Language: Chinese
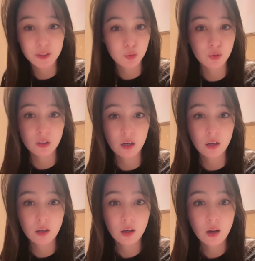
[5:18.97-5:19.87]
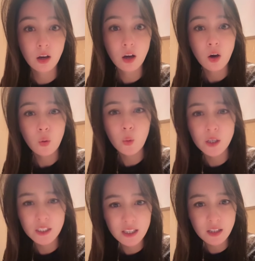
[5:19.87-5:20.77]
你觉得？我
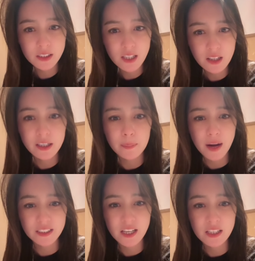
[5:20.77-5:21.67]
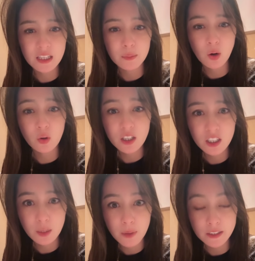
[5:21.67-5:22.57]
这样像喝八加一吗？我
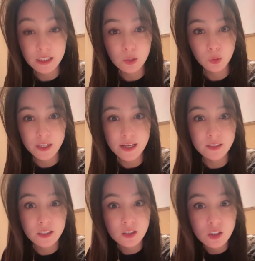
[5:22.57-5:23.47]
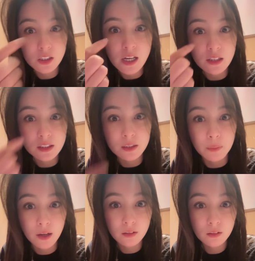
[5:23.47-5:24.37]
喝了八加一，我的眼睛是这样子
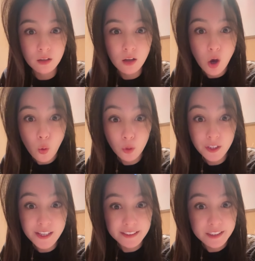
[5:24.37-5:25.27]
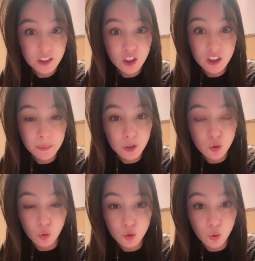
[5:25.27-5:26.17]
吗？我的眼睛是这么
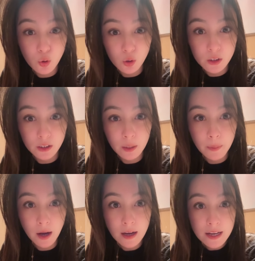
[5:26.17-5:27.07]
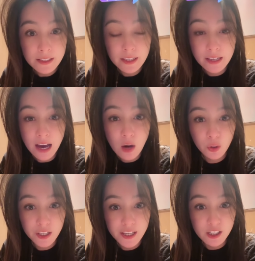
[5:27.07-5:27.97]
炯炯有神的吗？你看我
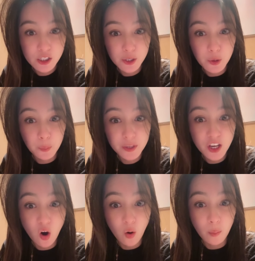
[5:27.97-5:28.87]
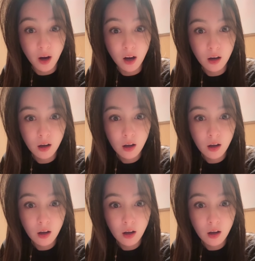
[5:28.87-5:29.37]
的眼神有飘吗？